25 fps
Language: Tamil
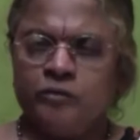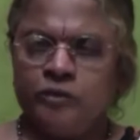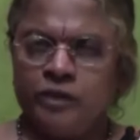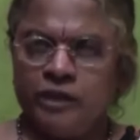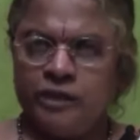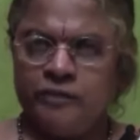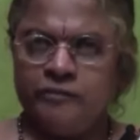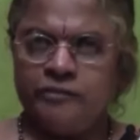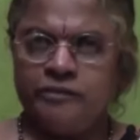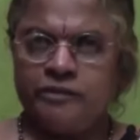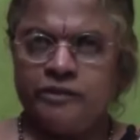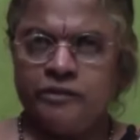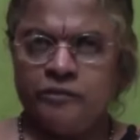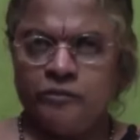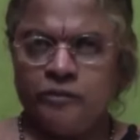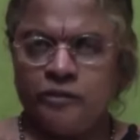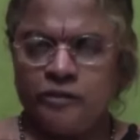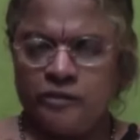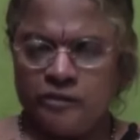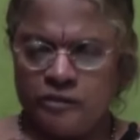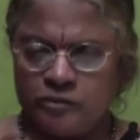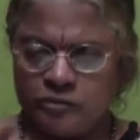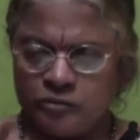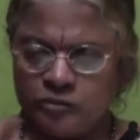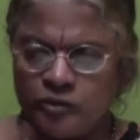உன்னை வந்து
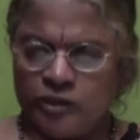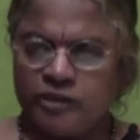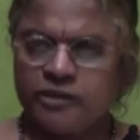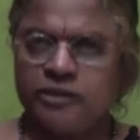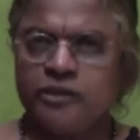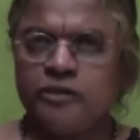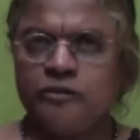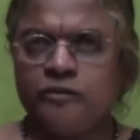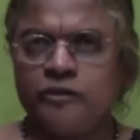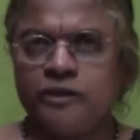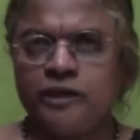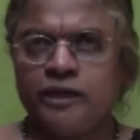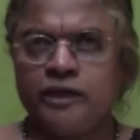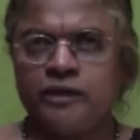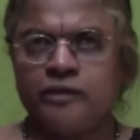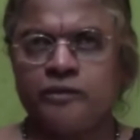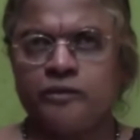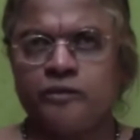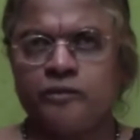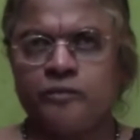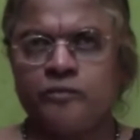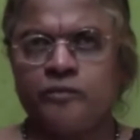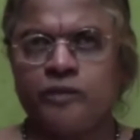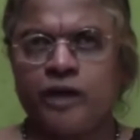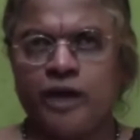துரத்தி கொண்டே
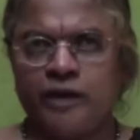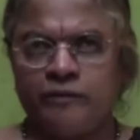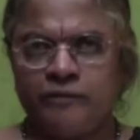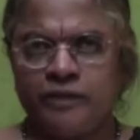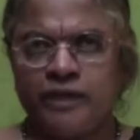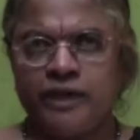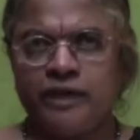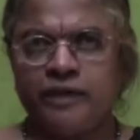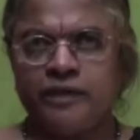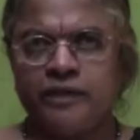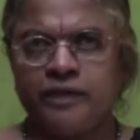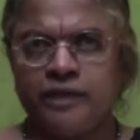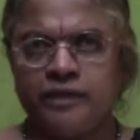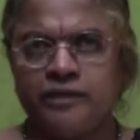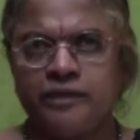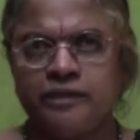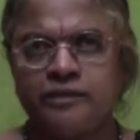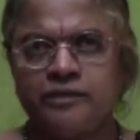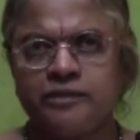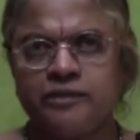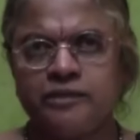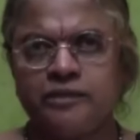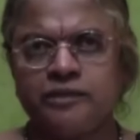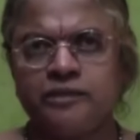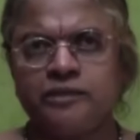இருக்கும் அவைகளை
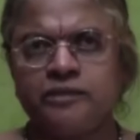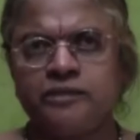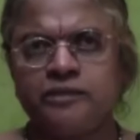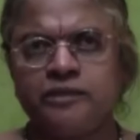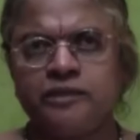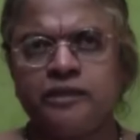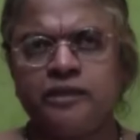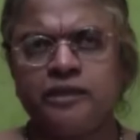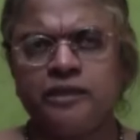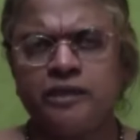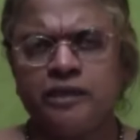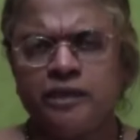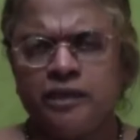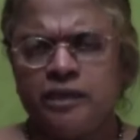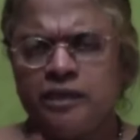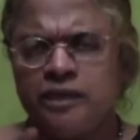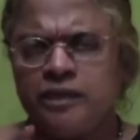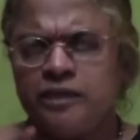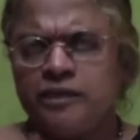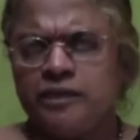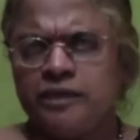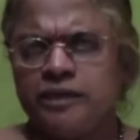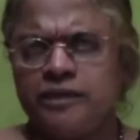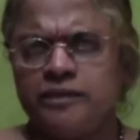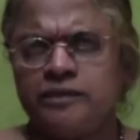எதிர்த்து நின்று
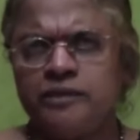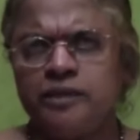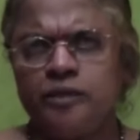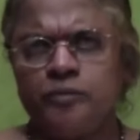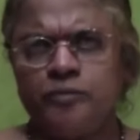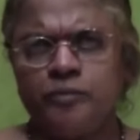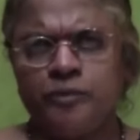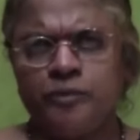எந்த